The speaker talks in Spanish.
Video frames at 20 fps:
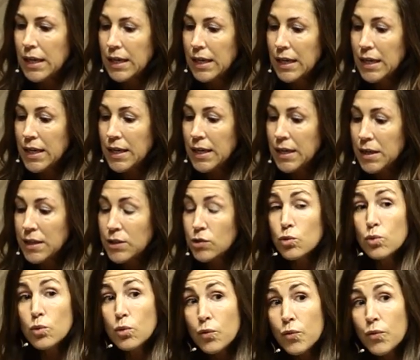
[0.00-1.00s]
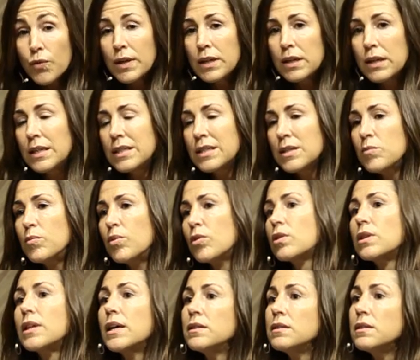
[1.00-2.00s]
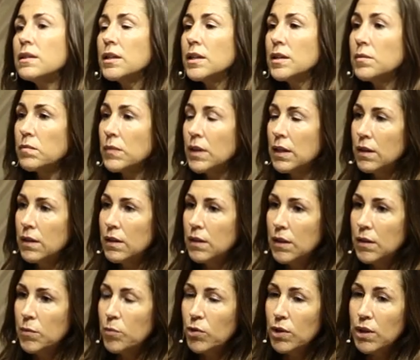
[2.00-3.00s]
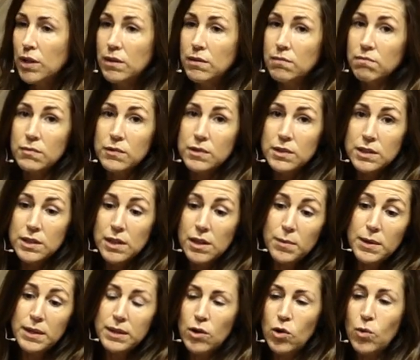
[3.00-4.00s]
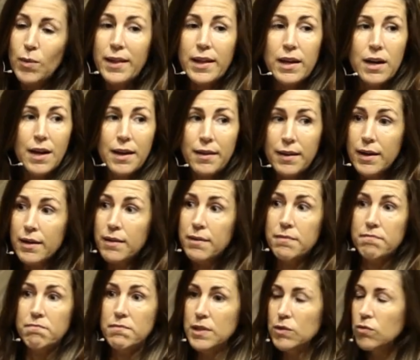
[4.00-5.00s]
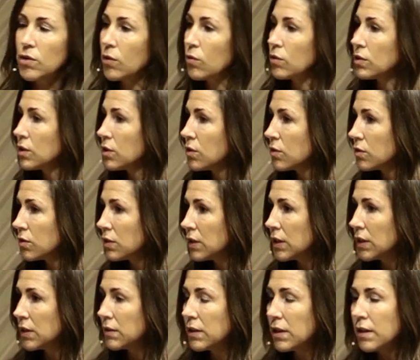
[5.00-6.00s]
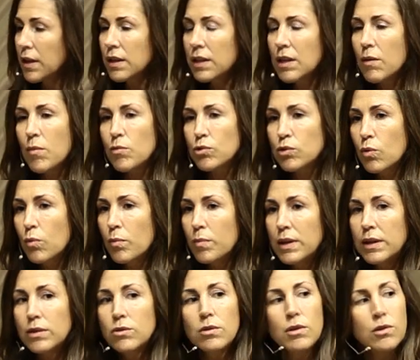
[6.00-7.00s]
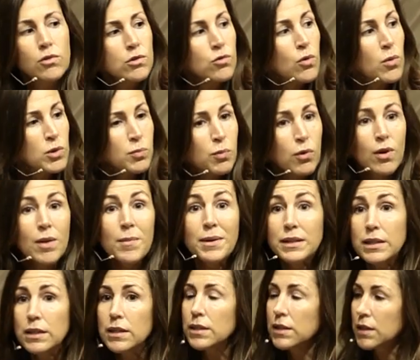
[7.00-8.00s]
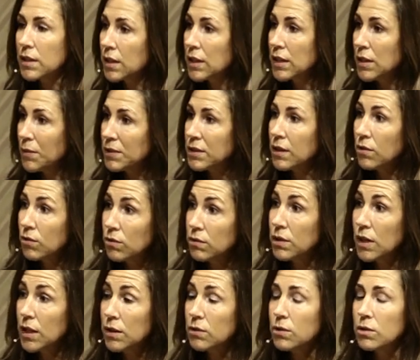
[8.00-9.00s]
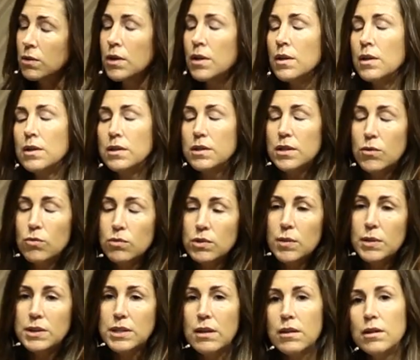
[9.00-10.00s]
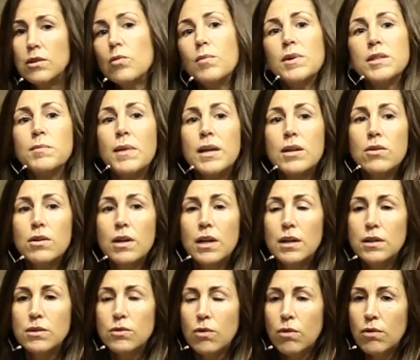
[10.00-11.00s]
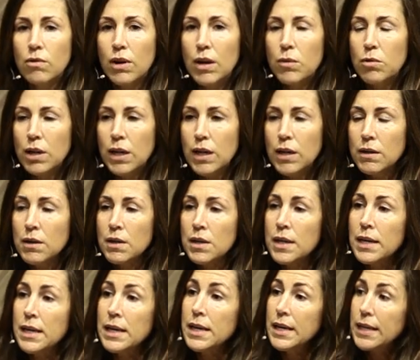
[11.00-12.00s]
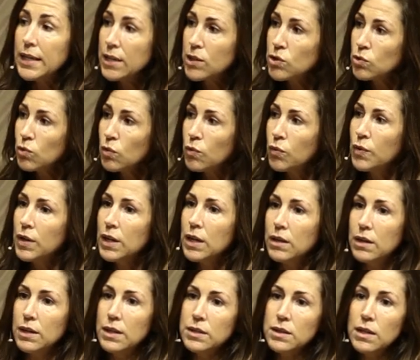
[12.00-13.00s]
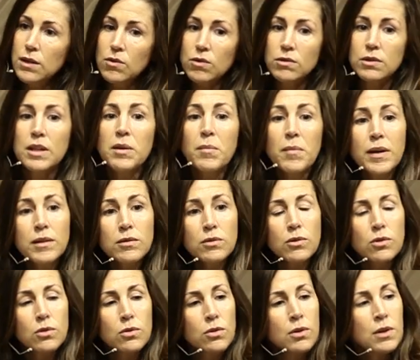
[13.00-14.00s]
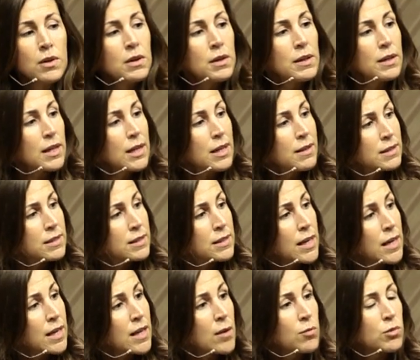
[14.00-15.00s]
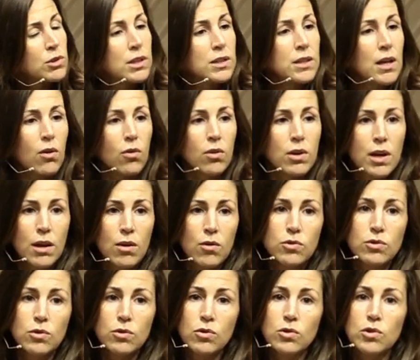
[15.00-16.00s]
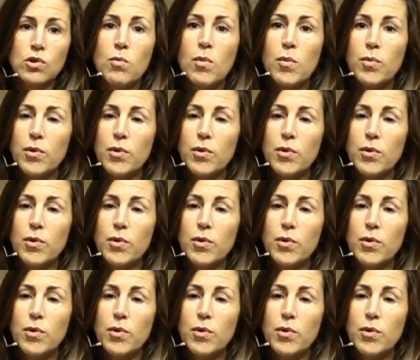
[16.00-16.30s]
Y Surfer, que es importante, eh, porque Silver te lo va a dar la edad, es una cuestión de, de edad que vamos cumpliendo y de las nuevas problemáticas que te vas encontrando según te vas haciendo más mayor en el entorno laboral. Y Surfer es el condimento que necesitaríamos desarrollar nosotros como